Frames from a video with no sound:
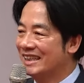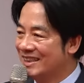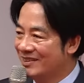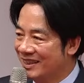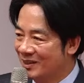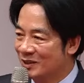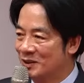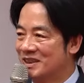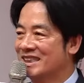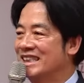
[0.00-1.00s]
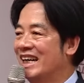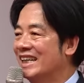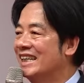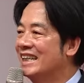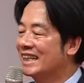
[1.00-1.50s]
看到廖董事长。
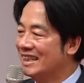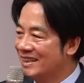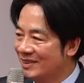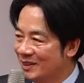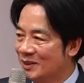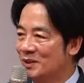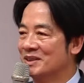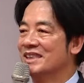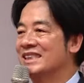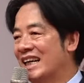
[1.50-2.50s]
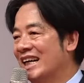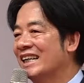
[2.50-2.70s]
看到刘董事长，